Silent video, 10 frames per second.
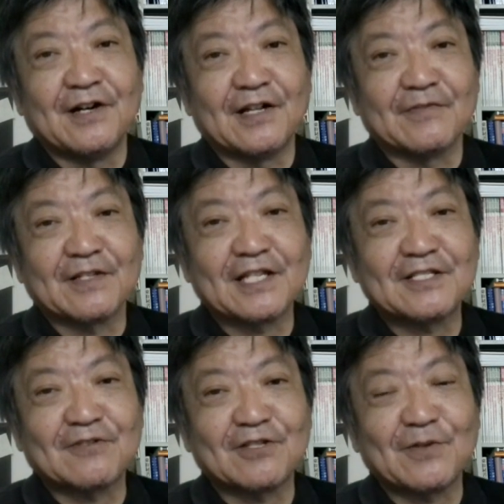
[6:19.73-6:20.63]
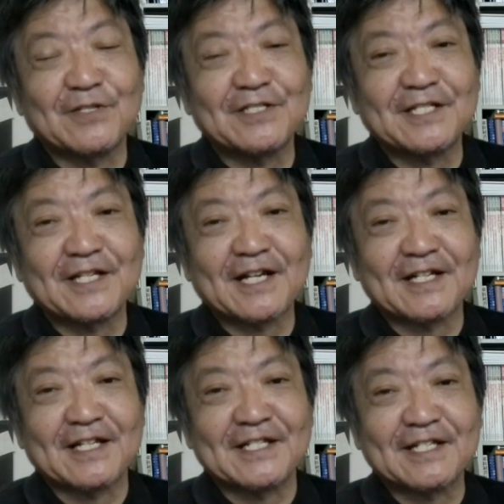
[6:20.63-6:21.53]
あの私とっても人間
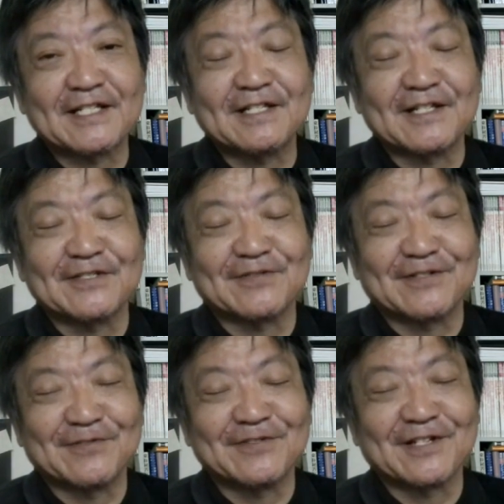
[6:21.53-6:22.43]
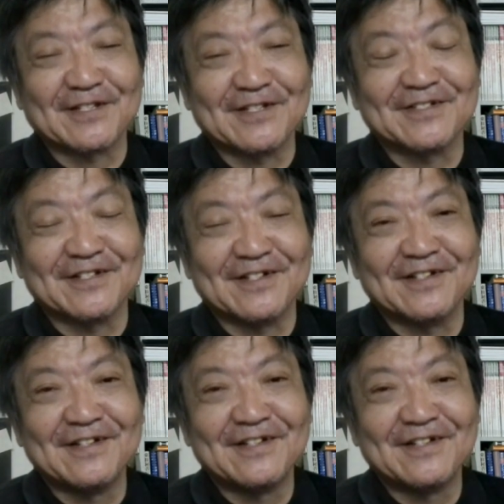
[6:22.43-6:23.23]
関係苦手なんですとかっておっしゃってですね、